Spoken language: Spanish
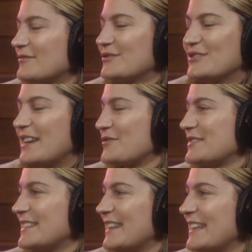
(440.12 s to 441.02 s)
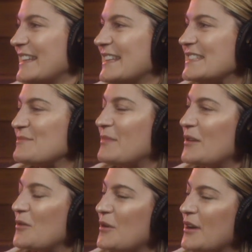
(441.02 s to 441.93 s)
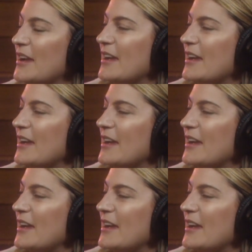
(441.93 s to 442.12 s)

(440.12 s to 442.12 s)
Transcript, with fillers: o sea, cositas lindas, pero